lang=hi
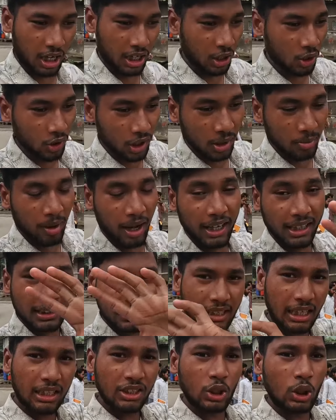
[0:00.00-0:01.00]
है क्योंकि भाई
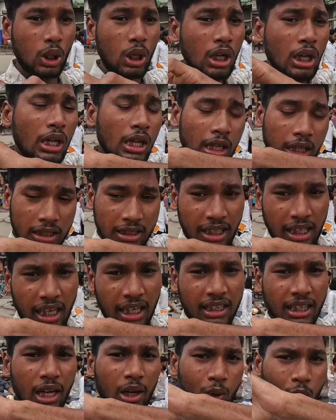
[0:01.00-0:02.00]
इसका जो
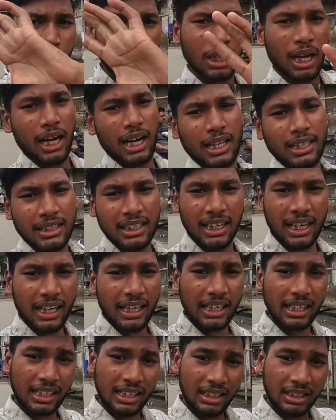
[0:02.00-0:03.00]
जगह था उस कारण से नहीं
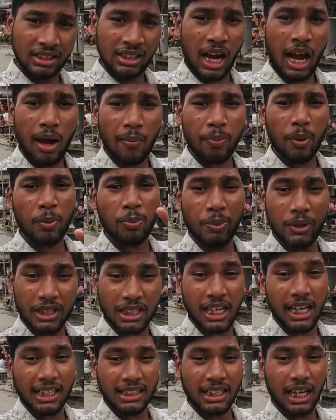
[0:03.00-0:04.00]
जहाँ पर
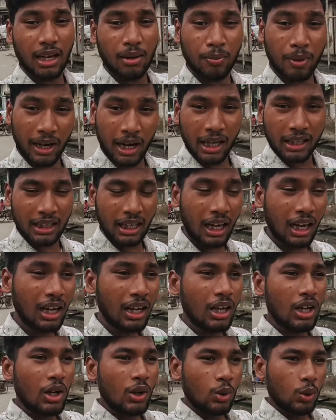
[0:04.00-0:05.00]
पिछले साल बना था
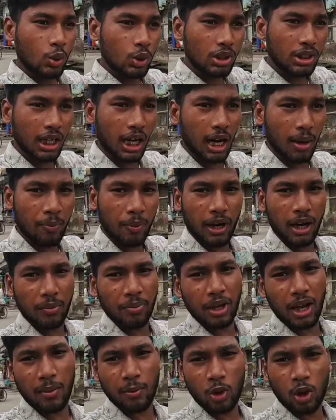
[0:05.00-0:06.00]
उस जगह पर
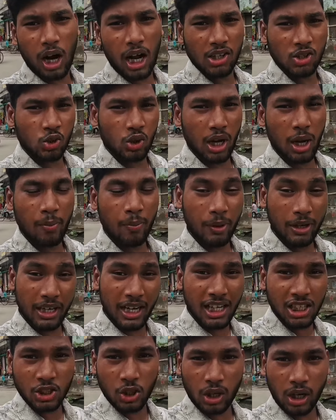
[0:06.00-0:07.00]
अभी हम लोग आ चुके हैं
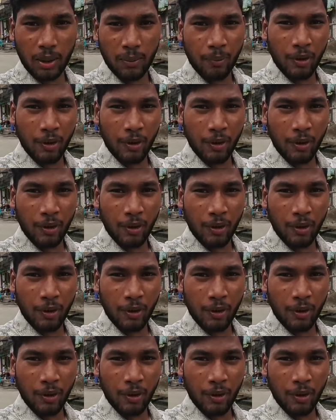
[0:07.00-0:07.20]
पटेल चौक के